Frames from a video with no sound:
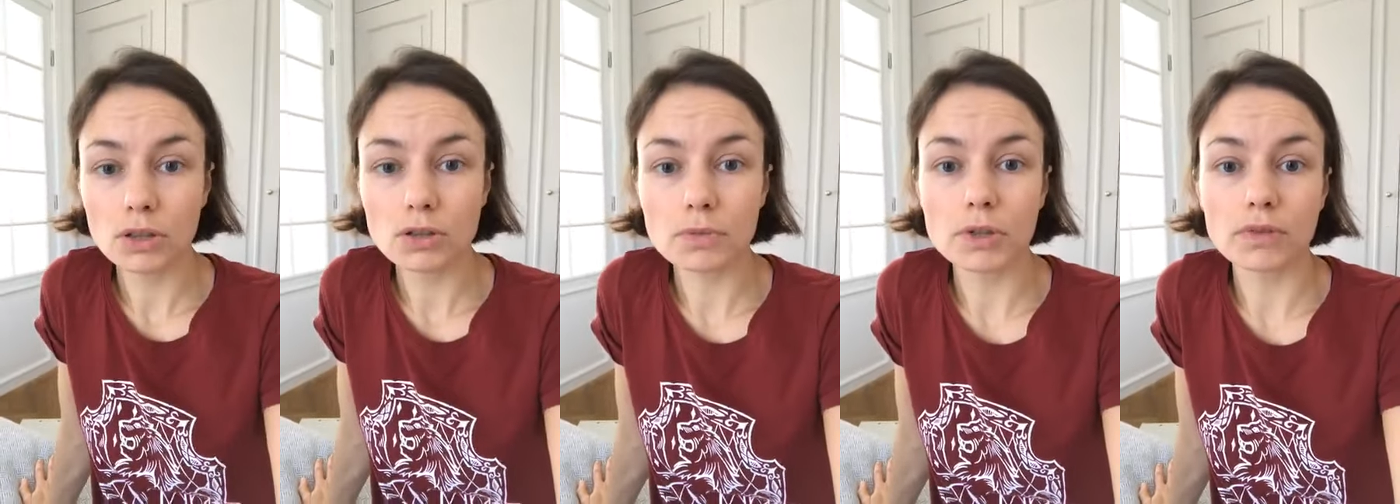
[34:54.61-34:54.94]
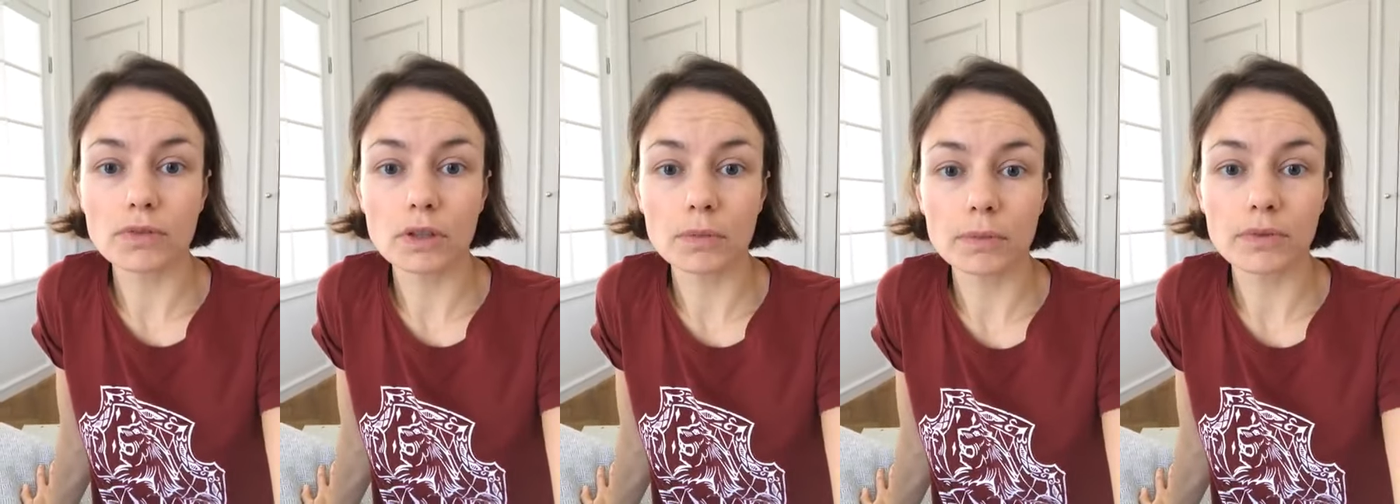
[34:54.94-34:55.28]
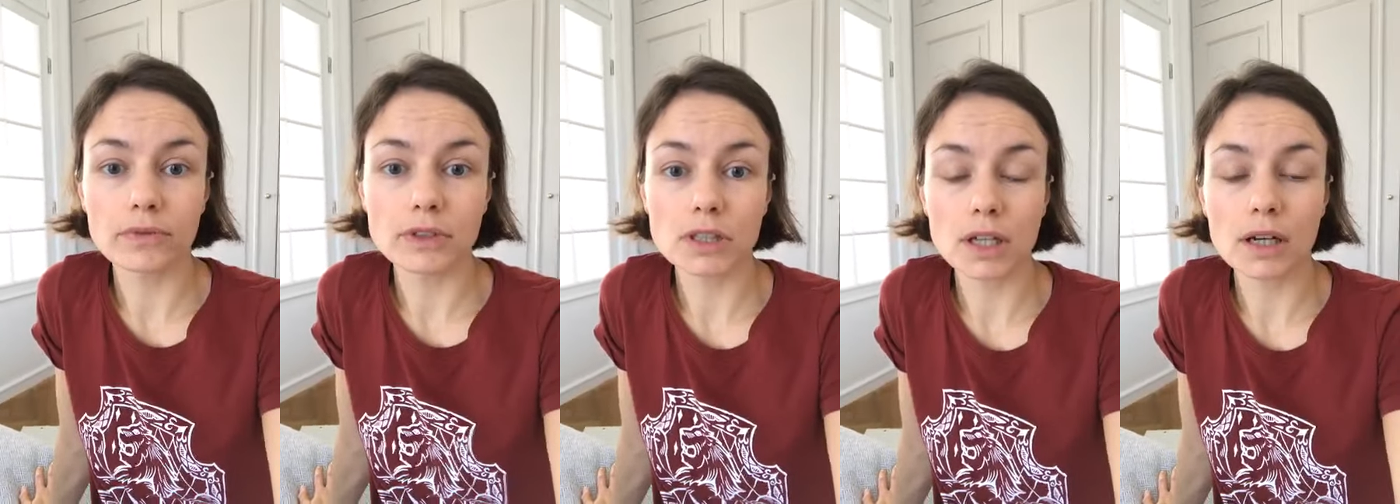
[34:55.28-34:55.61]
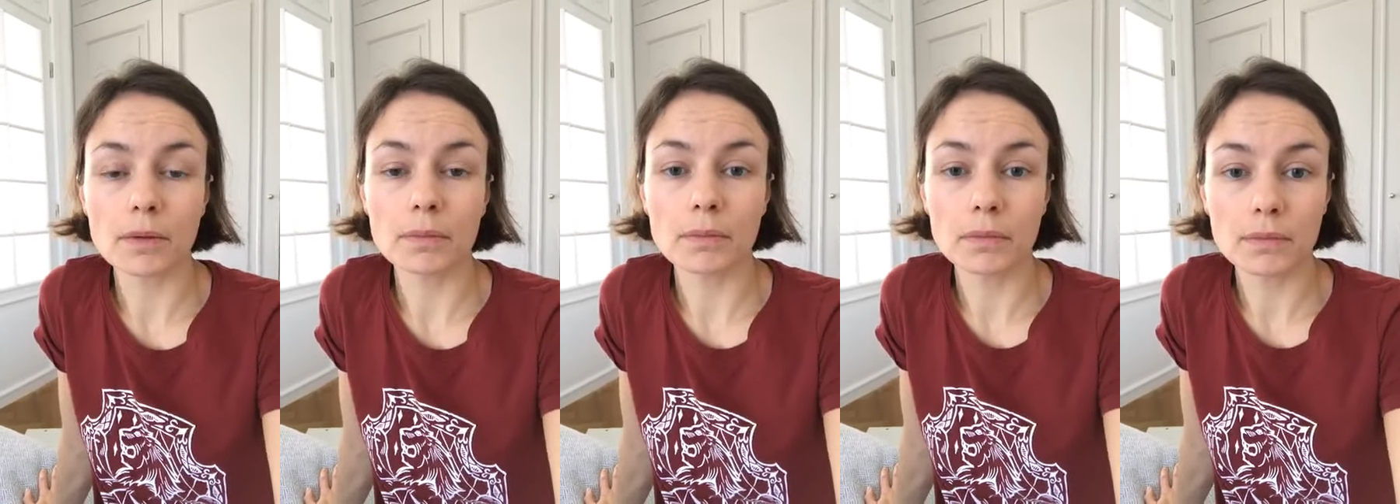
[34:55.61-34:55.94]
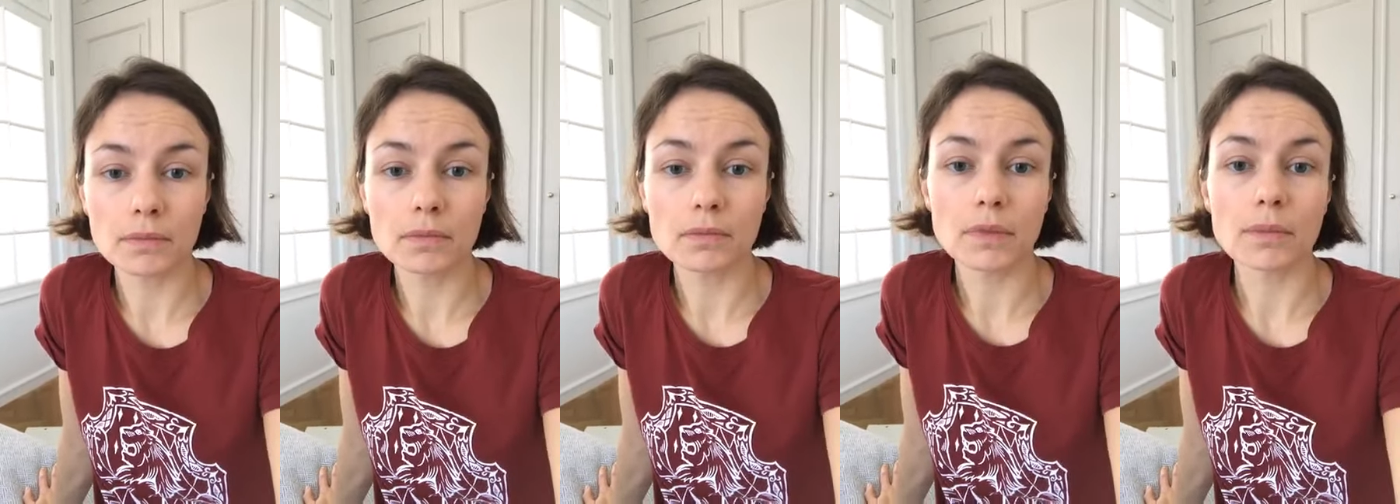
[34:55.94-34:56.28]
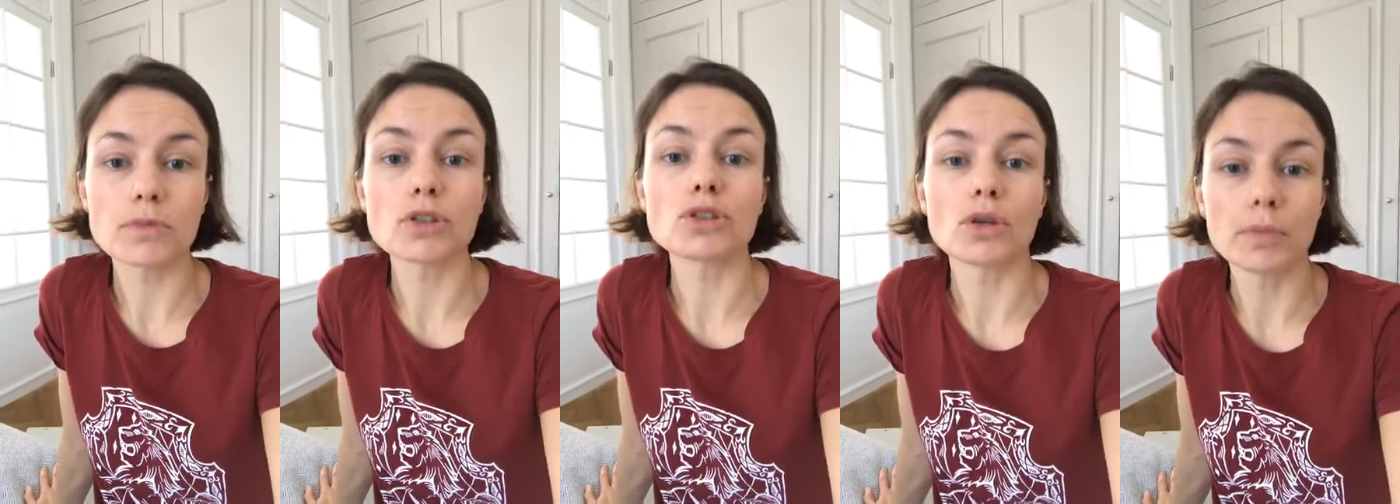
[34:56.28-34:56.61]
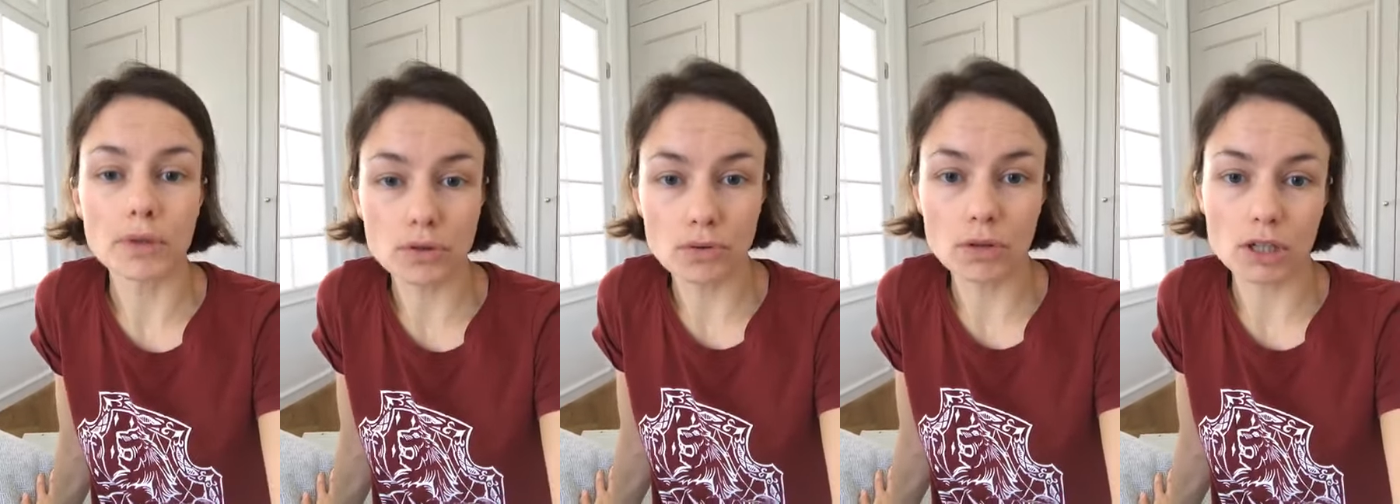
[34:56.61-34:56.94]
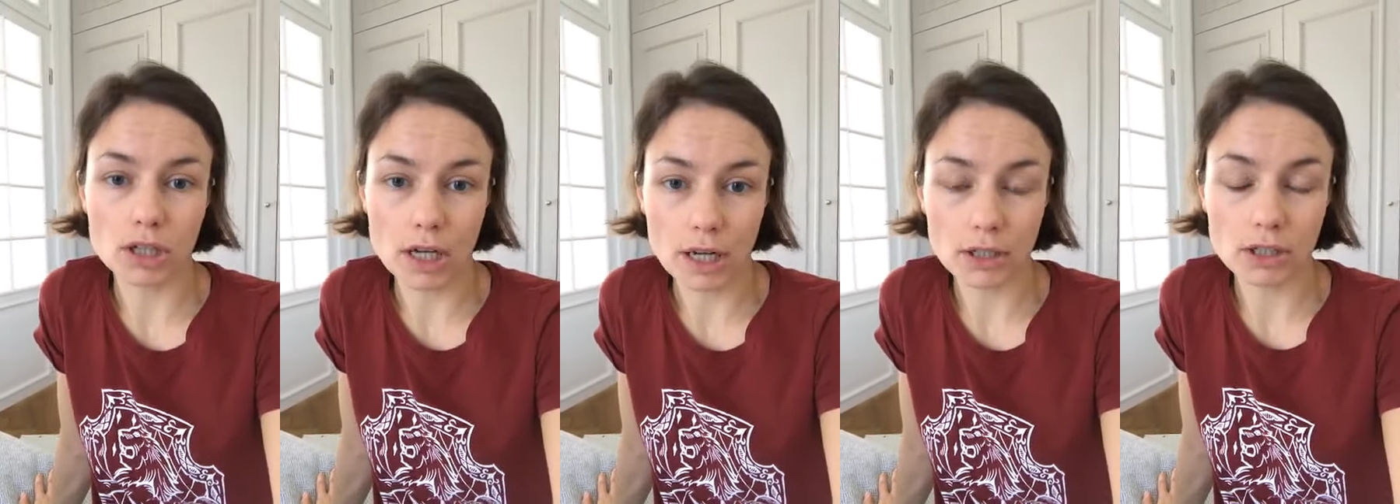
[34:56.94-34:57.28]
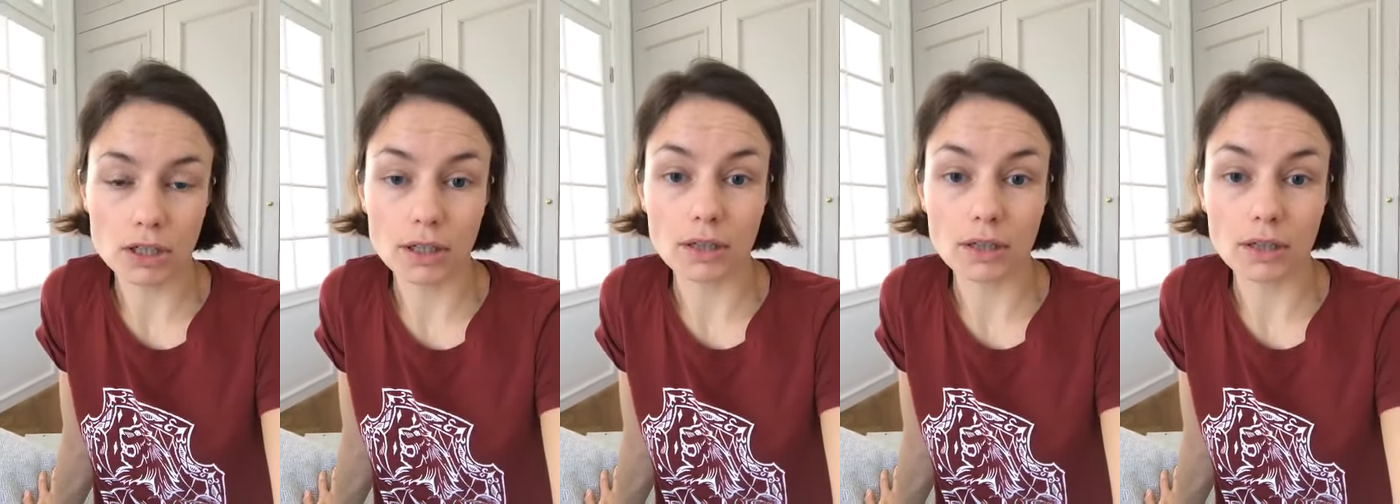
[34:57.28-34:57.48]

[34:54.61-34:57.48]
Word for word: co przed chwilą powiedziałam, tam coś obiecuje szlachcie.